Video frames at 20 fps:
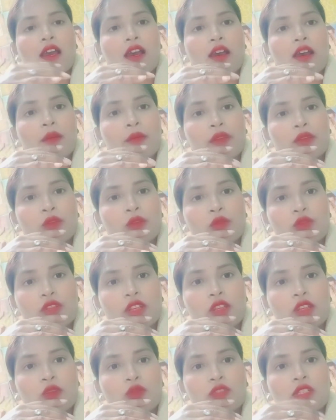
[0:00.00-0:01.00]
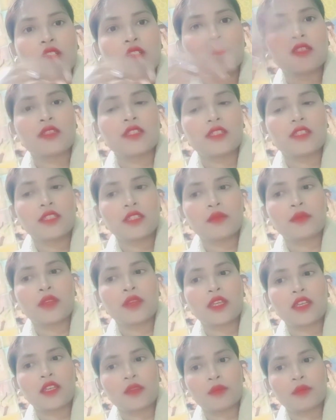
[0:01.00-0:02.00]
अब मैं सोच रही हूँ जल्दी जल्दी
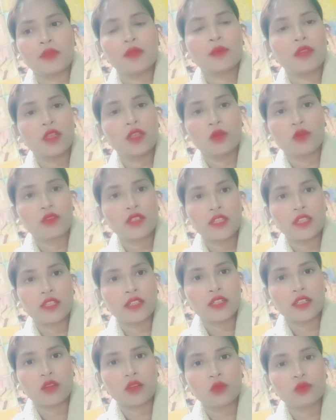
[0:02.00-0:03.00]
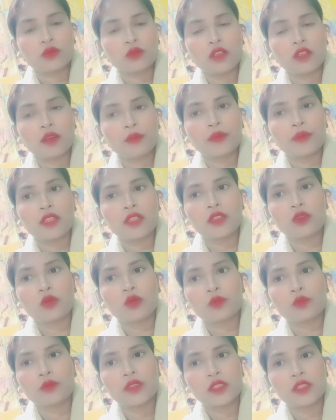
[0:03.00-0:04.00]
मैं अपनी वीडियोस लेकर आऊँ अभी तो
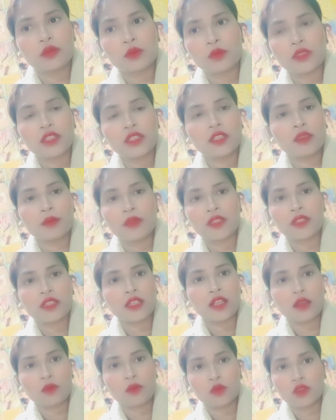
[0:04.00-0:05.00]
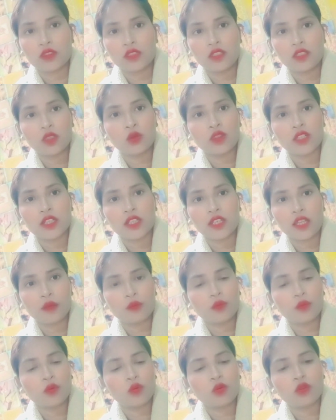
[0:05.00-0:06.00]
बीच में मेरी तबीयत ख़राब हो गई थी न्यू ईयर के
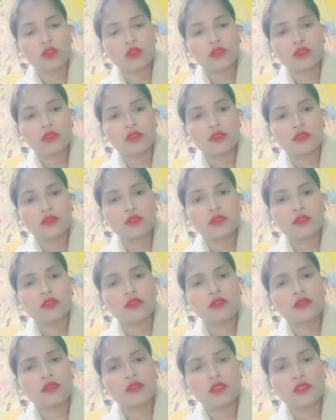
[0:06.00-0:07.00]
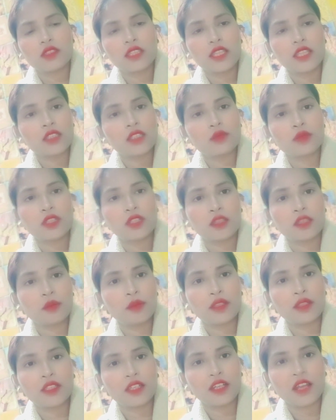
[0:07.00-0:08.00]
टाइम बहुत तेज़ मेरी
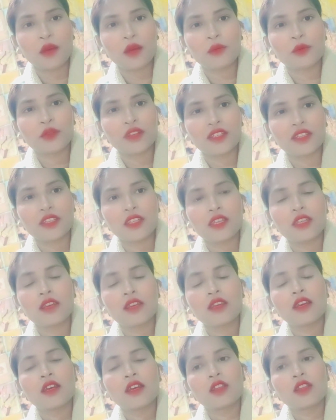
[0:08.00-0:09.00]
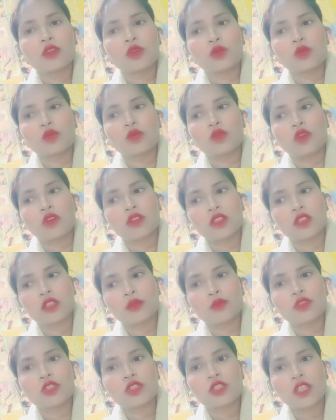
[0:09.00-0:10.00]
तबीयत ख़राब हो गई थी तो डॉक्टर ने
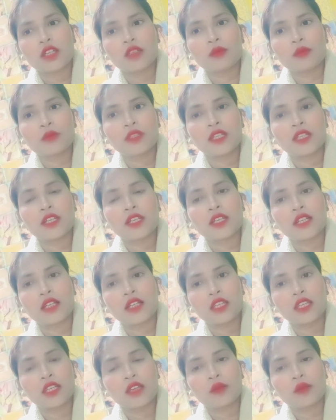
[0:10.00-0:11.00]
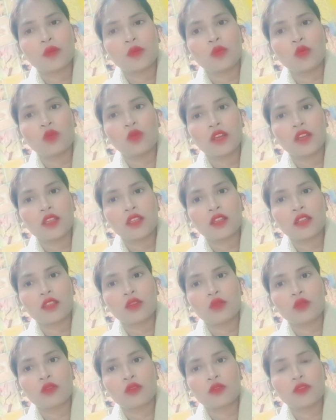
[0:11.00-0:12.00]
मुझे चेकअप वगैरह कराने का भी बोला था
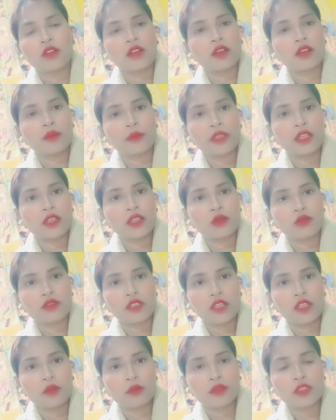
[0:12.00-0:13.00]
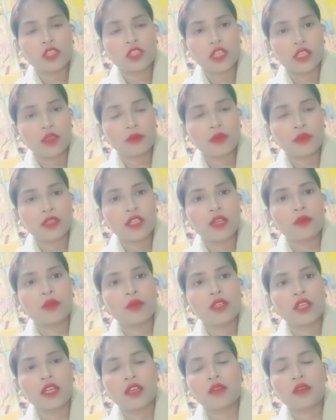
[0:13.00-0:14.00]
तो वहाँ मैंने उस टाइम पे चेकअप वगैरह भी
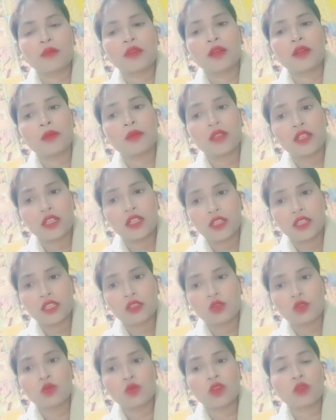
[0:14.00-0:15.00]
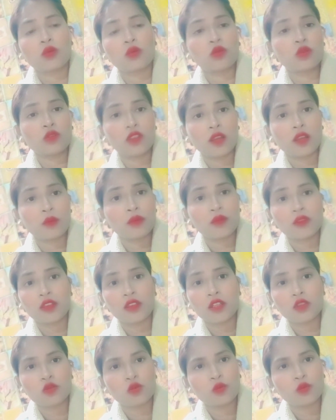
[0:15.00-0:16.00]
कराया मेरा ब्लड टेस्ट हुआ सोनोग्राफी
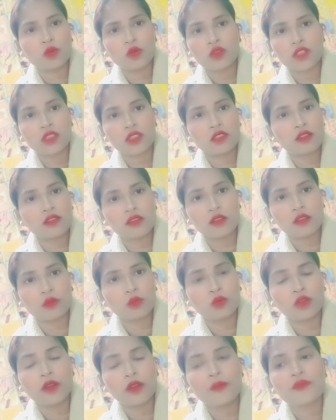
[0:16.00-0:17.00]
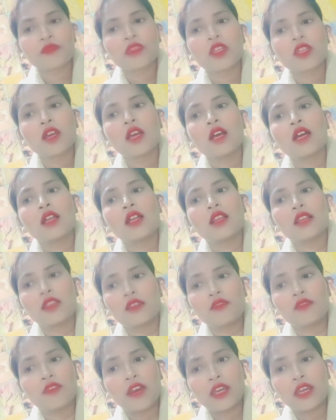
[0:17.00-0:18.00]
वगैरह जो भी होना था सब हुआ
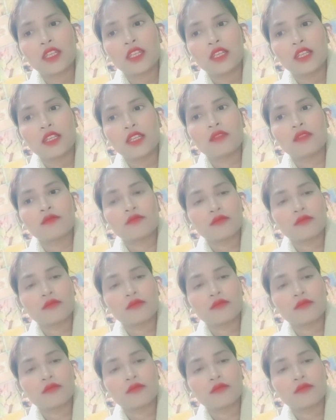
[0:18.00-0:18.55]
लेकिन फाइनली